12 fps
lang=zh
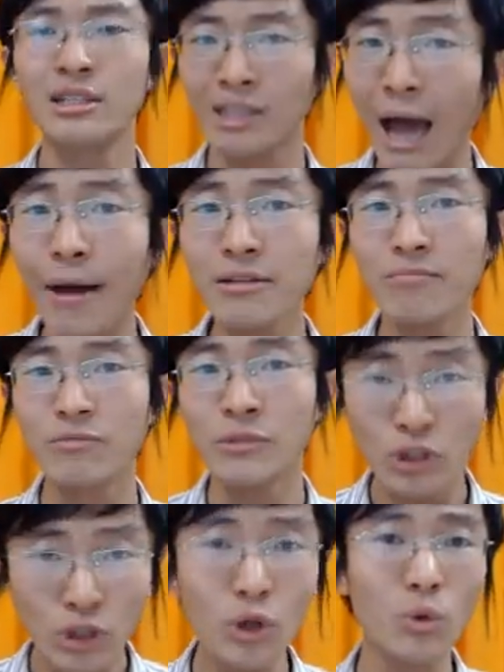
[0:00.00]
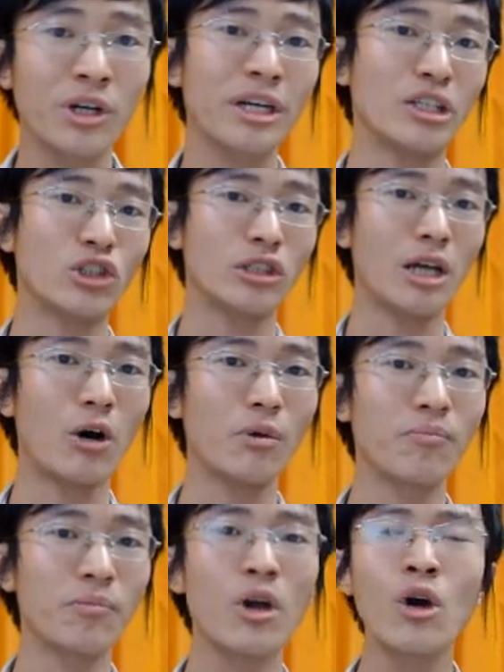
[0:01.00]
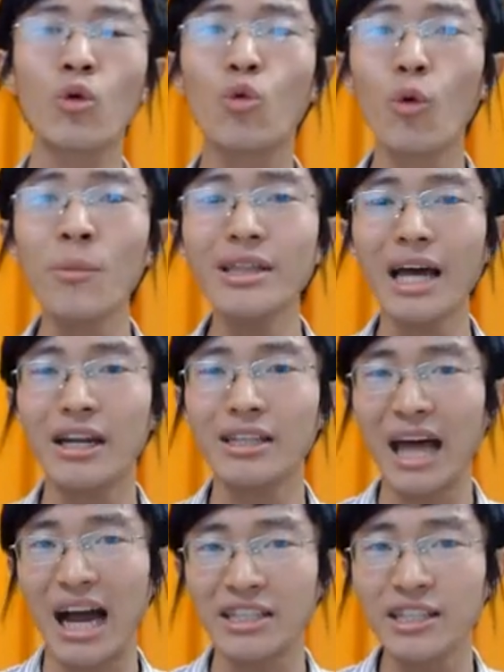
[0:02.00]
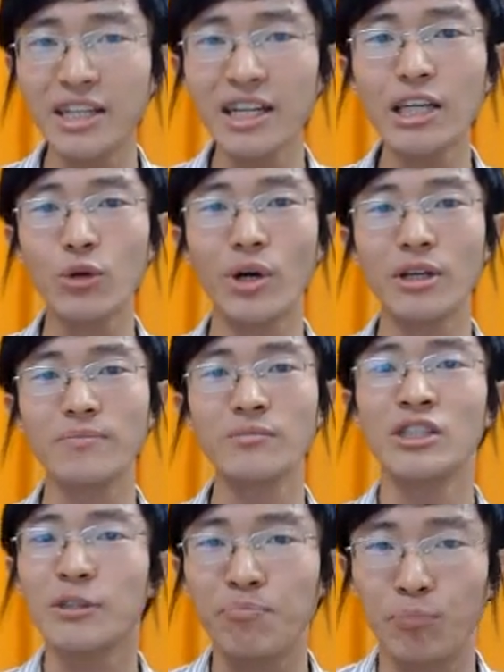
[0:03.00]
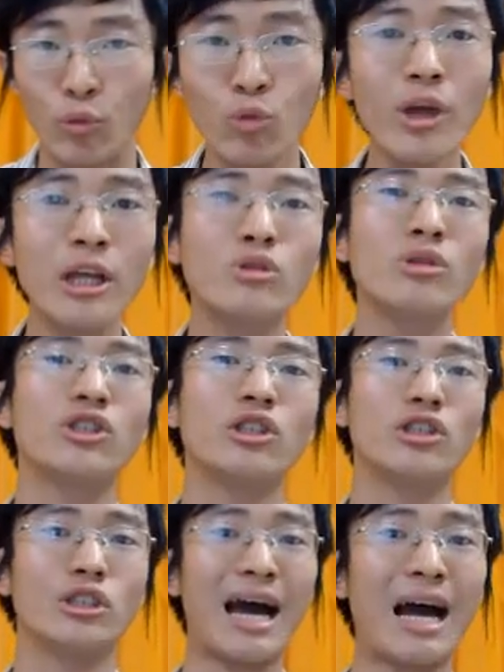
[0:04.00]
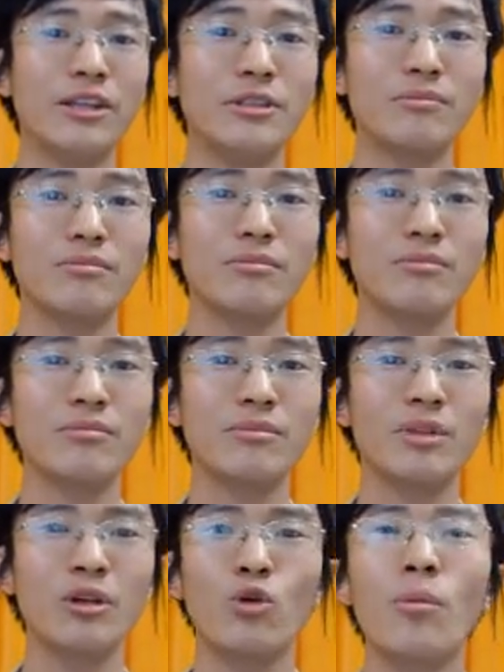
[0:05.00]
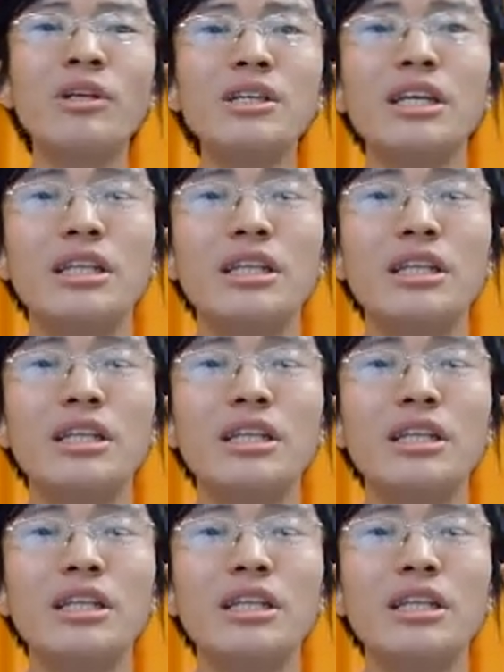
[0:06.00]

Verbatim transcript: 他就可以知道，国民党的哪些立委是不愿意去支持他的。我们